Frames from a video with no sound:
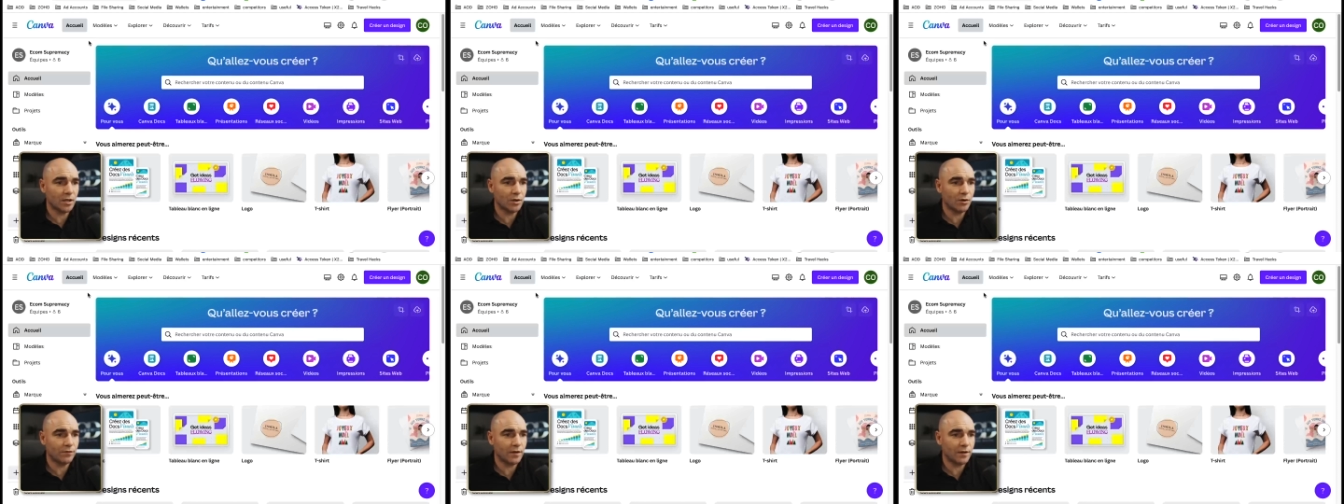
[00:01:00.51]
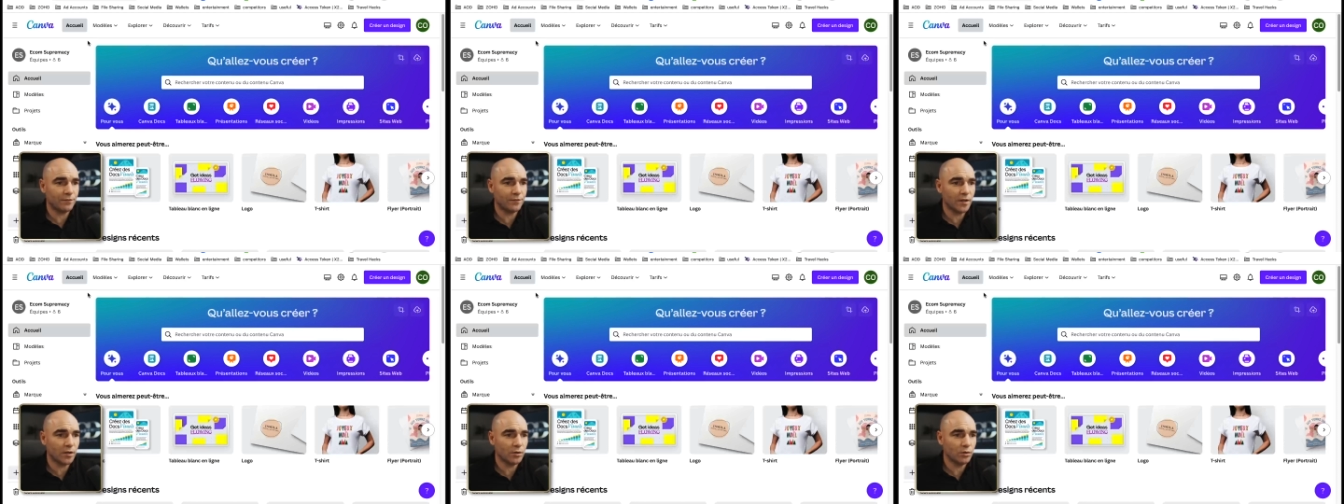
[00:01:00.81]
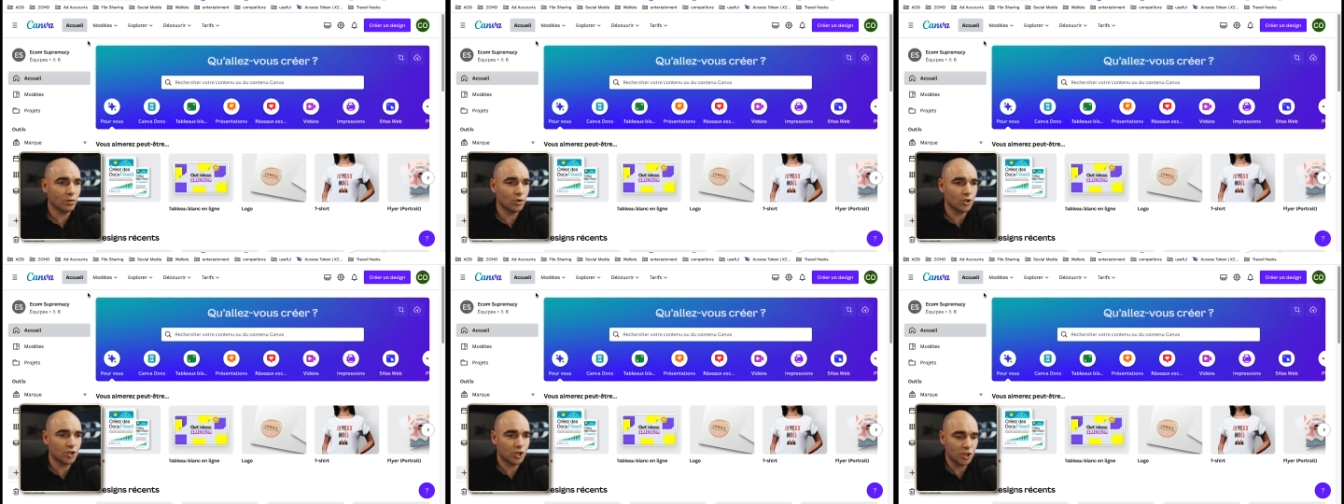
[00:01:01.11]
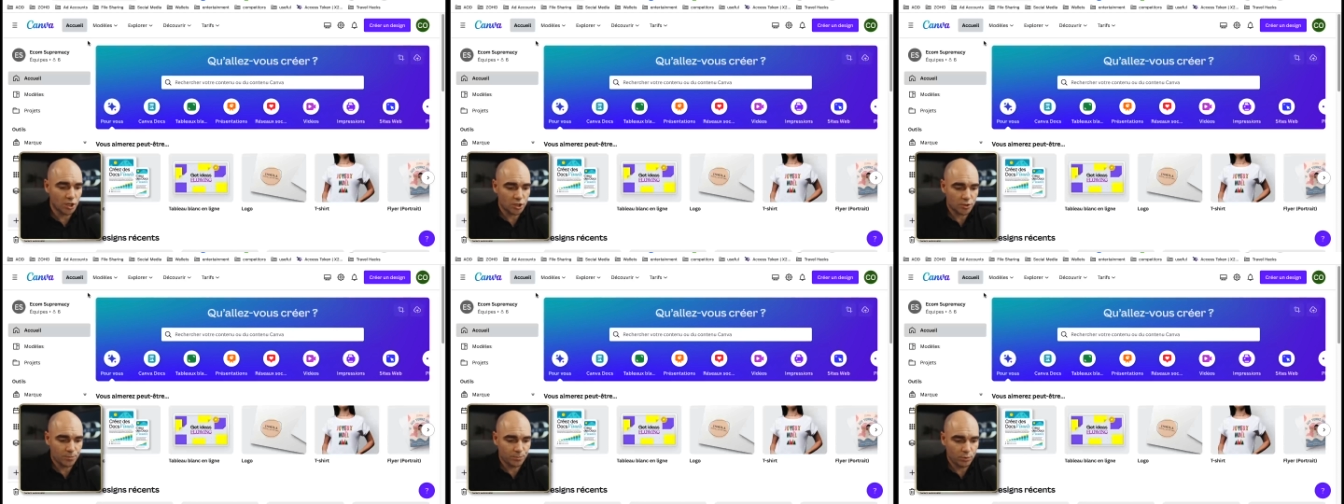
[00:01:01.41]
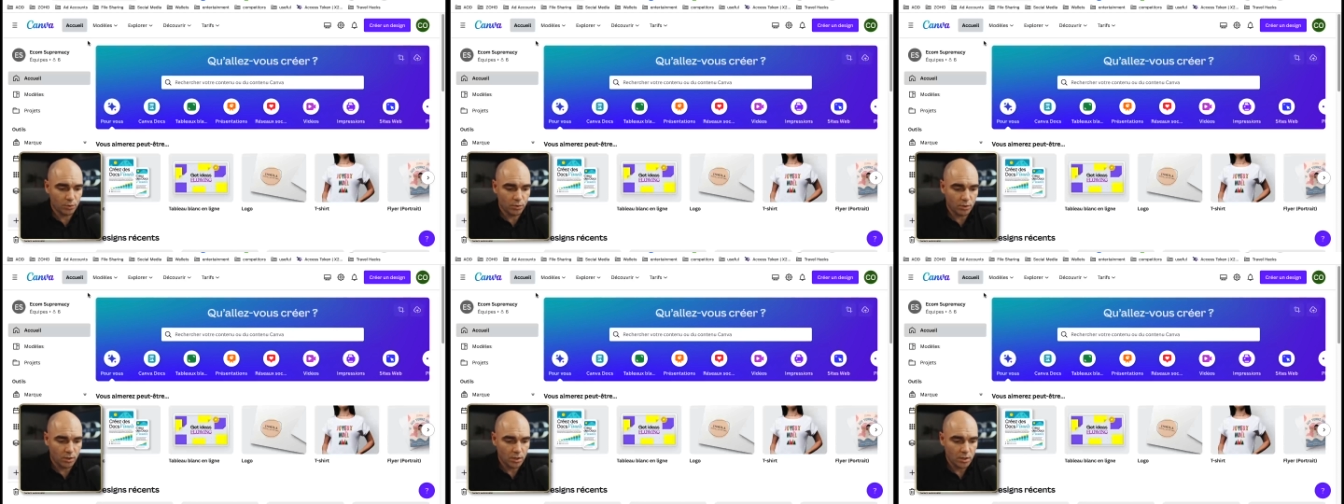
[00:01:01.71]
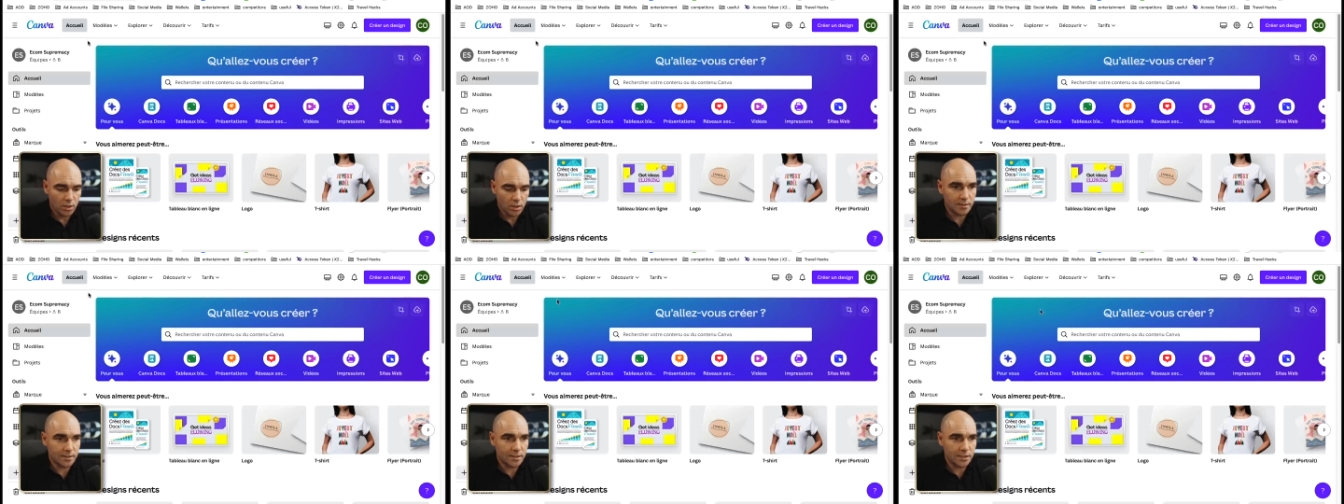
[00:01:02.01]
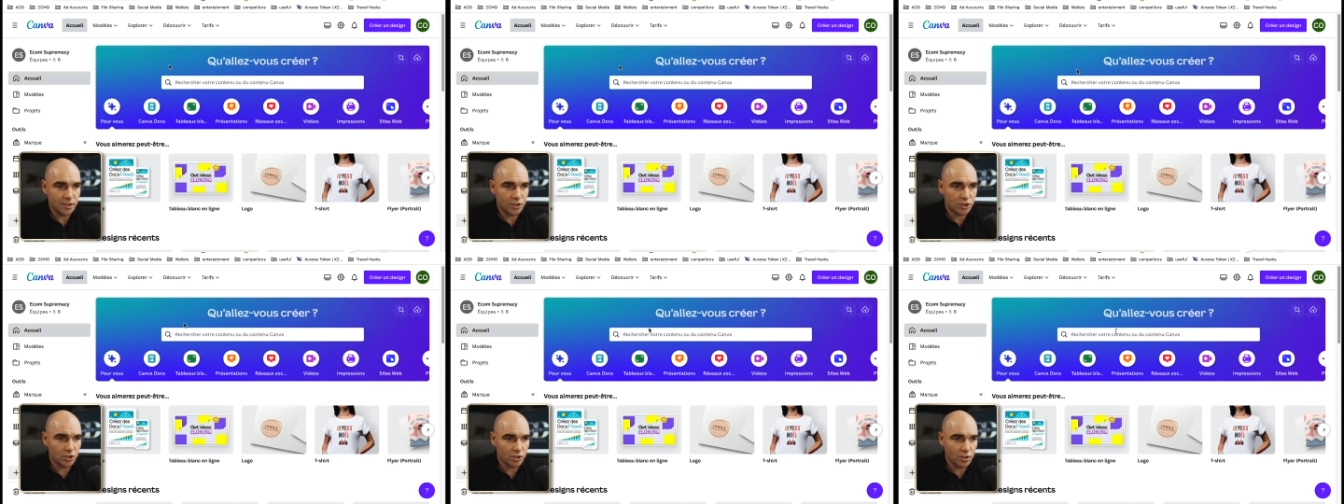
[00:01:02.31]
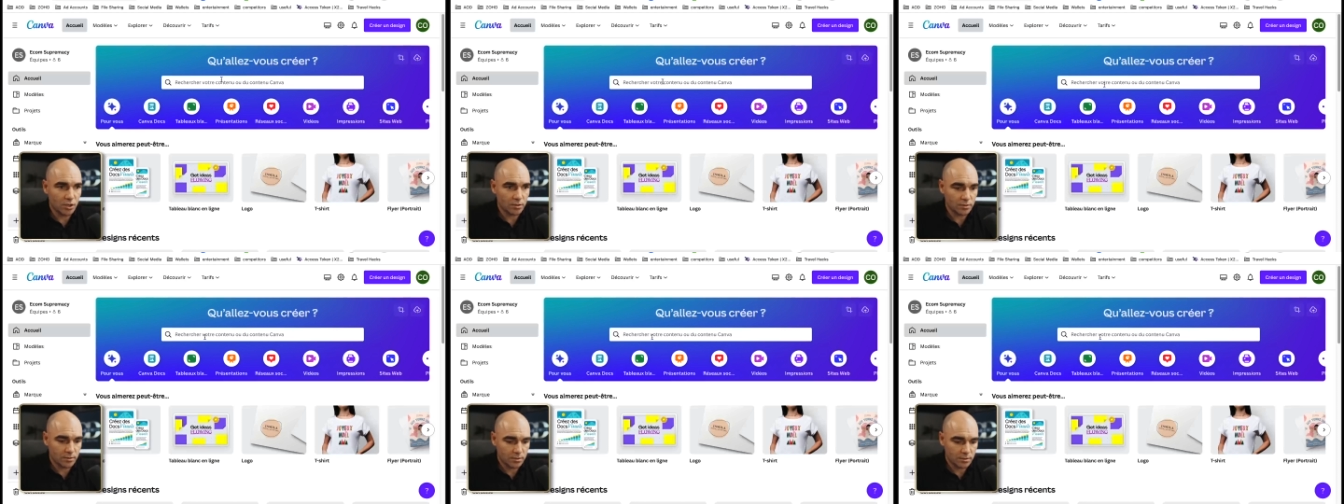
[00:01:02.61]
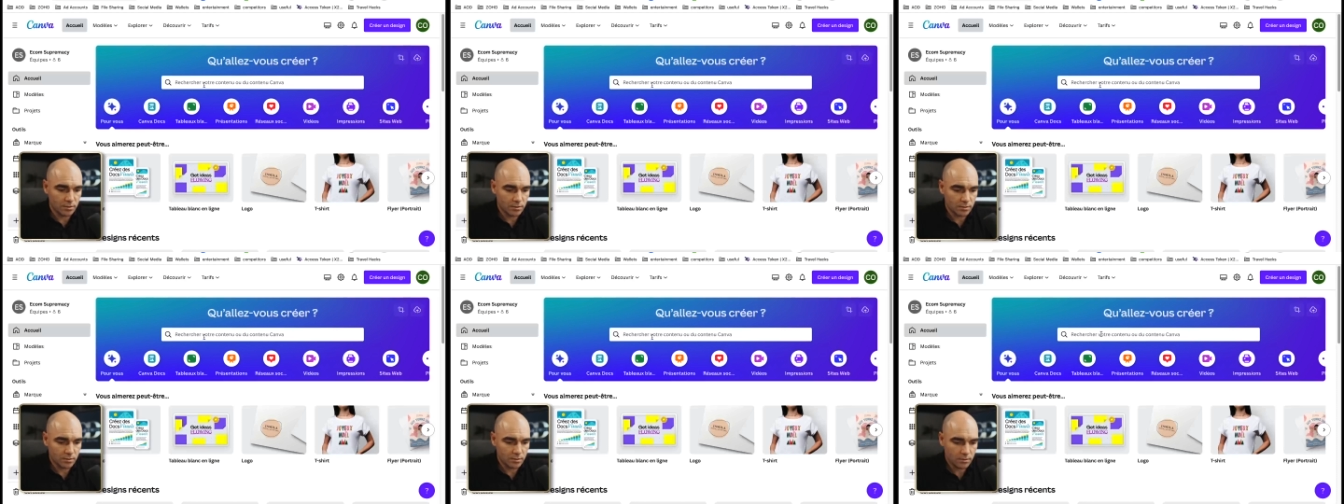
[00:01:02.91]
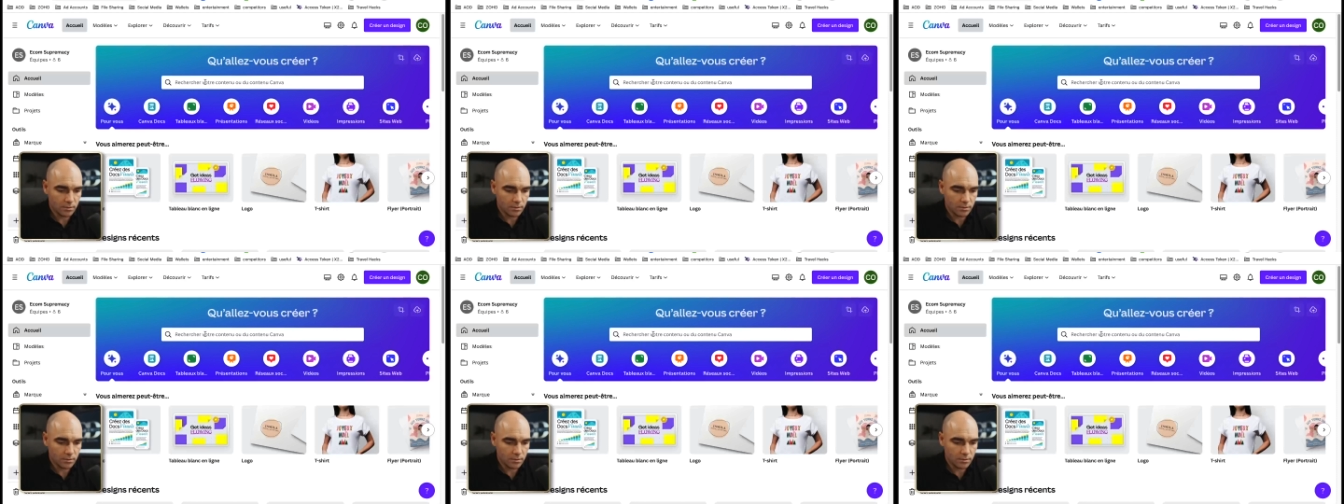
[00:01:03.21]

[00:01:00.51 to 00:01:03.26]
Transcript: et on va faire une recherche pour t-shirt